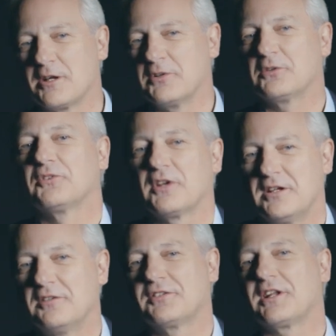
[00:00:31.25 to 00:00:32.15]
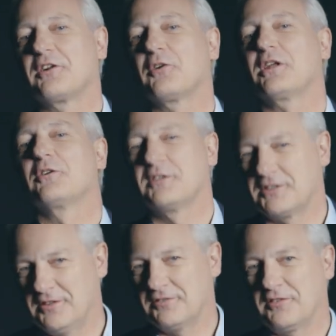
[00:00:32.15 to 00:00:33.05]
mit unserer Hilfe dann auch
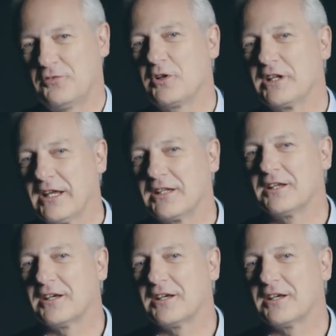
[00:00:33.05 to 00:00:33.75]
innovativ nach vorne gehen